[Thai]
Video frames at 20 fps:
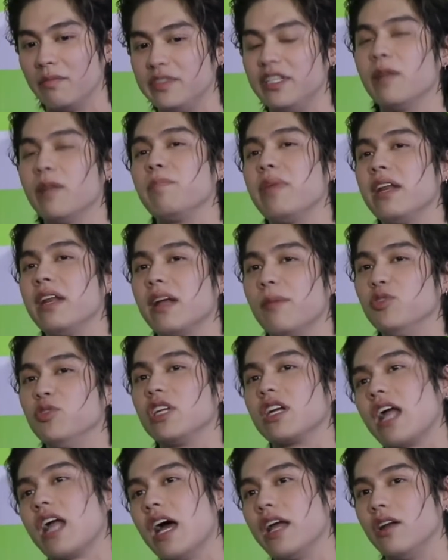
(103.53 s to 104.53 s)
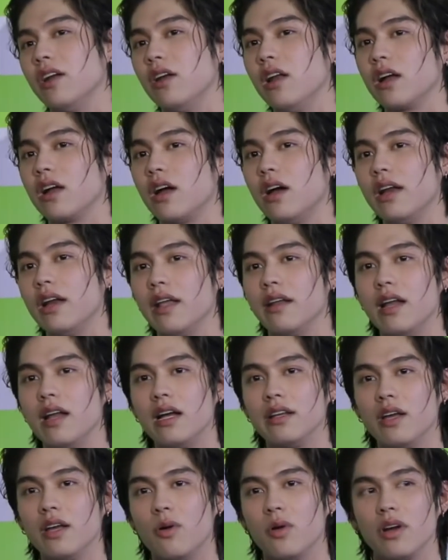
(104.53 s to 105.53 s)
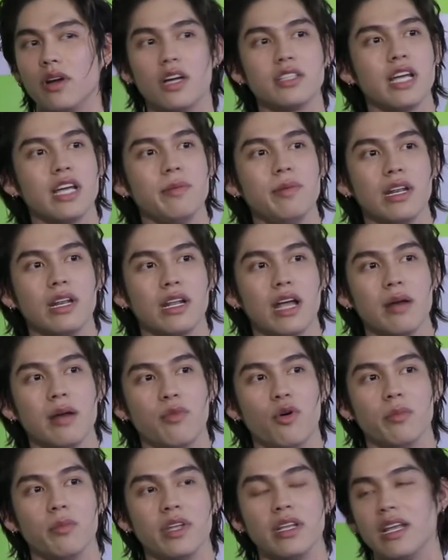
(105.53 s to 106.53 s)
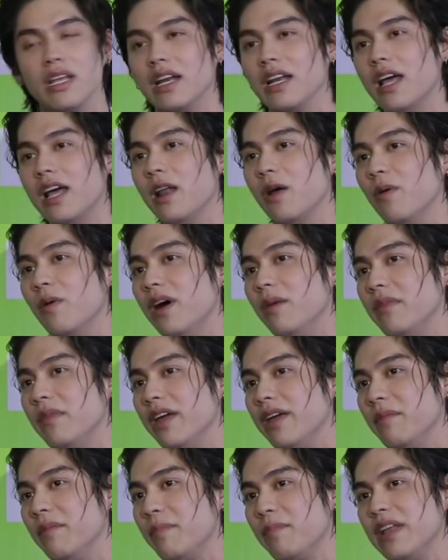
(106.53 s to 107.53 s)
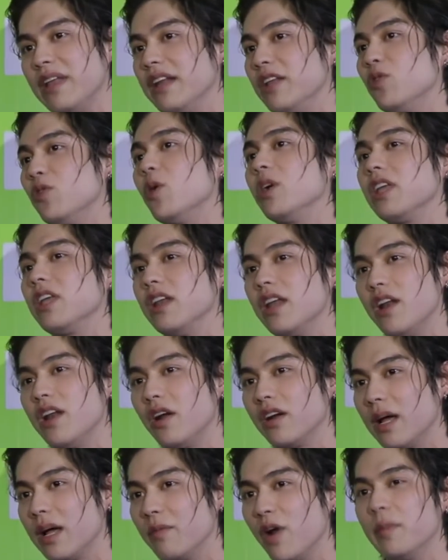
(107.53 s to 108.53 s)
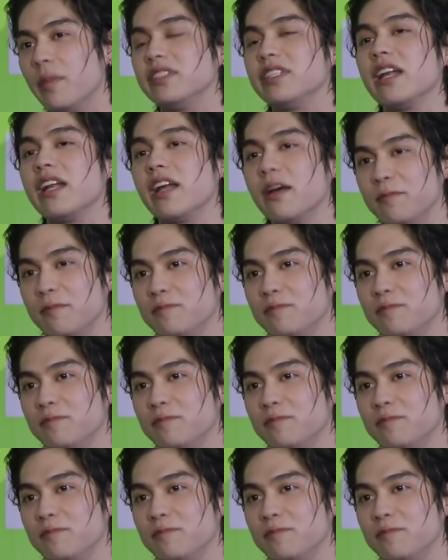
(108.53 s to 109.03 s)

ศิลปินกับผู้จัดการเนาะแล้วก็ในเรื่องที่คนเข้าใจผิดกันผมยืนยันได้เลยว่าไม่ไม่เป็นอย่างที่ทุกคนคิดแน่นอนครับร้อยเปอร์เซ็นต์